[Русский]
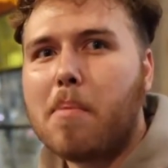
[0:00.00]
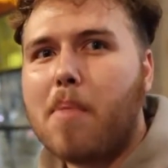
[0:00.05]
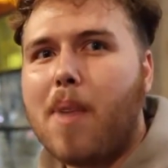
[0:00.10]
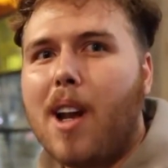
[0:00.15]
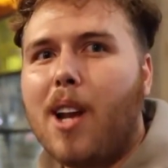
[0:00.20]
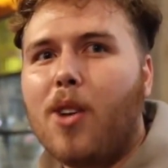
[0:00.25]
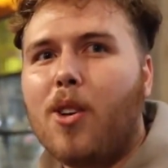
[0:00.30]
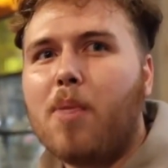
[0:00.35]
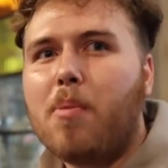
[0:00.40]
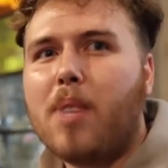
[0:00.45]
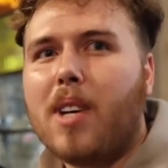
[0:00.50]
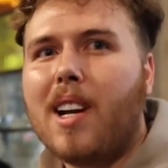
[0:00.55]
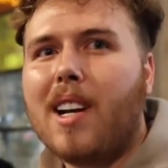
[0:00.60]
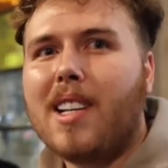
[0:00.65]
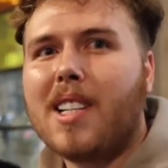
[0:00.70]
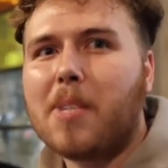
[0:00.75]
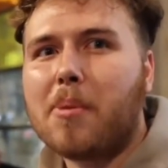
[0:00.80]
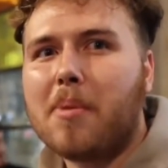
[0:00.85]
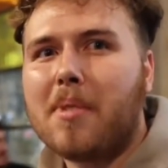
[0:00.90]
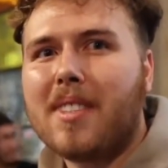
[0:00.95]
Больной
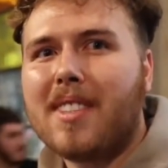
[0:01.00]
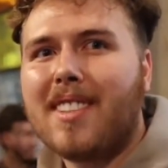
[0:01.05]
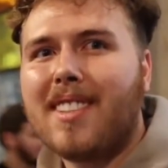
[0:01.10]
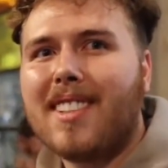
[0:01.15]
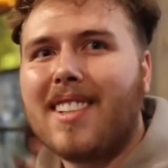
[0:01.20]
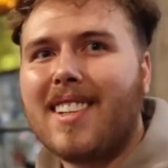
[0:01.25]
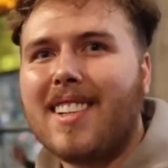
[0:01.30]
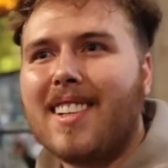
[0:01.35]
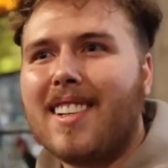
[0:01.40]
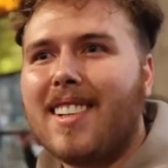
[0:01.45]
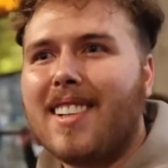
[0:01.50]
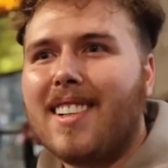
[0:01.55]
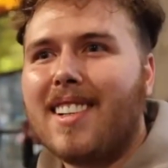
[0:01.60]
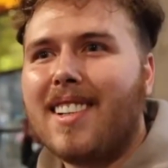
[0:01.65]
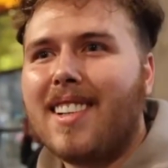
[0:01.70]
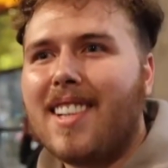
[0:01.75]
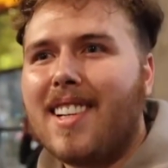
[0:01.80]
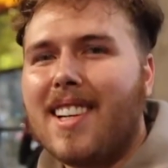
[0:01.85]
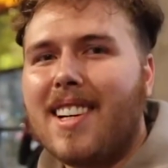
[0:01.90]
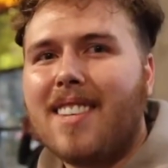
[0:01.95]
империализм
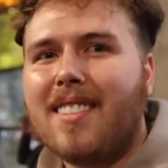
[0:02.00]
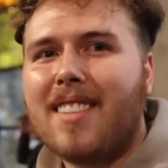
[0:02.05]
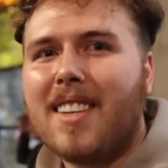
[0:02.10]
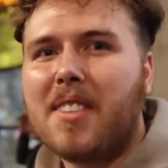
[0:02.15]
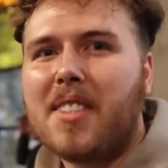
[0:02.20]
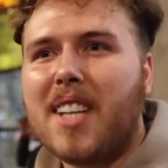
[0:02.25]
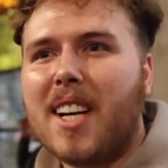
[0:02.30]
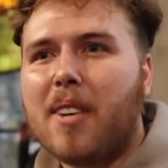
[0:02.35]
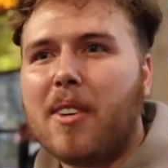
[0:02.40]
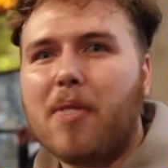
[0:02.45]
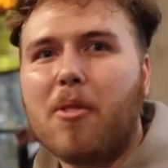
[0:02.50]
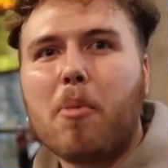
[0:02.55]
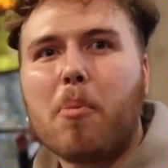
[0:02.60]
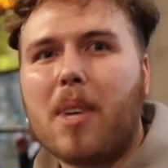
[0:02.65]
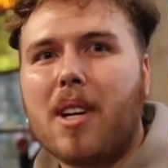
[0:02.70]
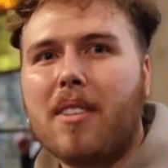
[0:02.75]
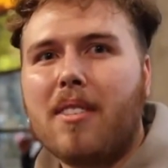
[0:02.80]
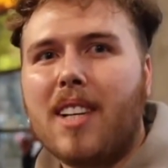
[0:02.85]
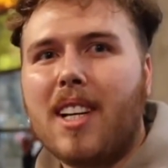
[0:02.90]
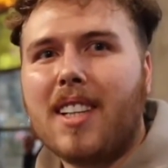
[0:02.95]
во всех его
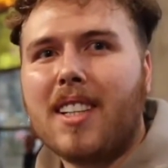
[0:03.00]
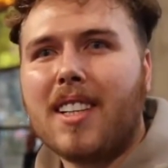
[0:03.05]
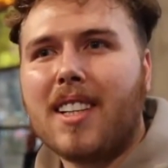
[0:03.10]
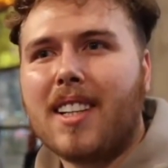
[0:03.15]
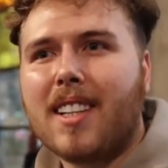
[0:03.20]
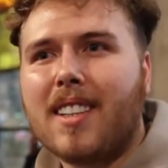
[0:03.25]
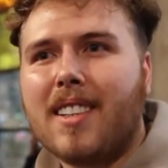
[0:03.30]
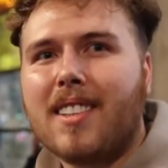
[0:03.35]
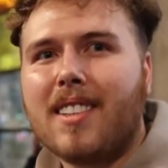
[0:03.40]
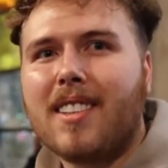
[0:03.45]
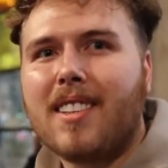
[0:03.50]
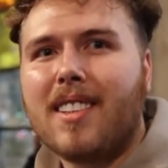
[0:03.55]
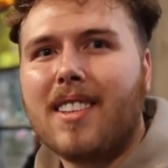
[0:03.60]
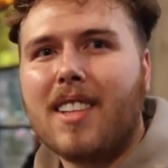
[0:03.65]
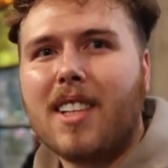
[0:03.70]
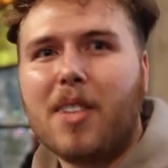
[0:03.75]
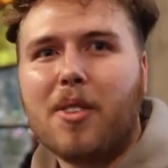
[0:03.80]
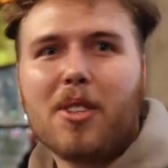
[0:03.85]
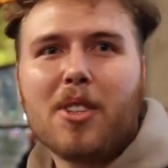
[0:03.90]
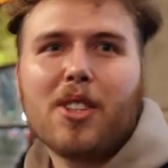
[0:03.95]
проявлениях.
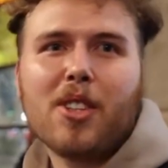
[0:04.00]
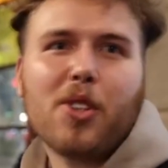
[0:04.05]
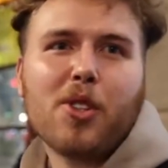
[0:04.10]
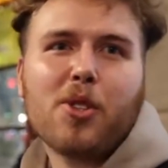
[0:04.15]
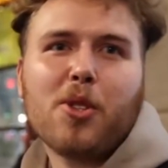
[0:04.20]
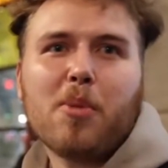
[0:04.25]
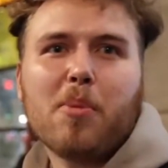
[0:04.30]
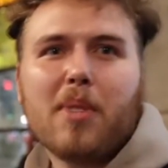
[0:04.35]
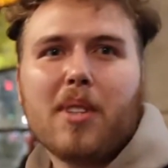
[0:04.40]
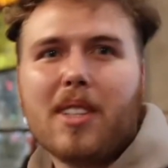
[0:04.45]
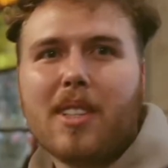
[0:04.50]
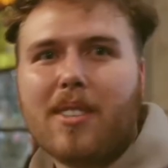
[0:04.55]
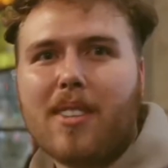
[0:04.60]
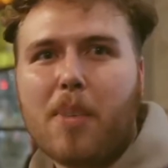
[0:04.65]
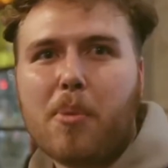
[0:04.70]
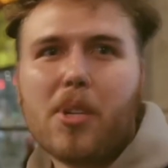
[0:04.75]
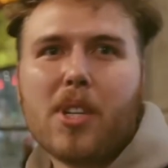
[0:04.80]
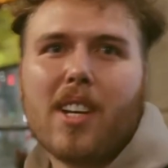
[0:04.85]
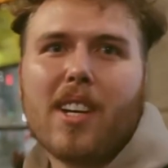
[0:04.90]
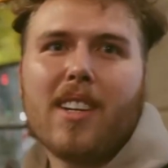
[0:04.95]
Его не должно быть
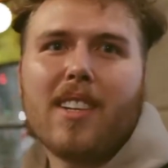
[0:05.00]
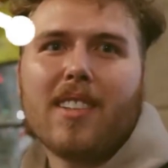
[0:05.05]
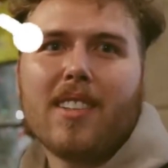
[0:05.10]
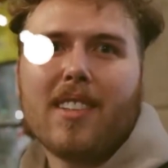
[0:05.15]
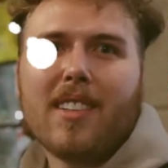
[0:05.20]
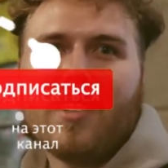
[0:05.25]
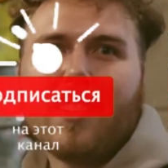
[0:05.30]
вообще.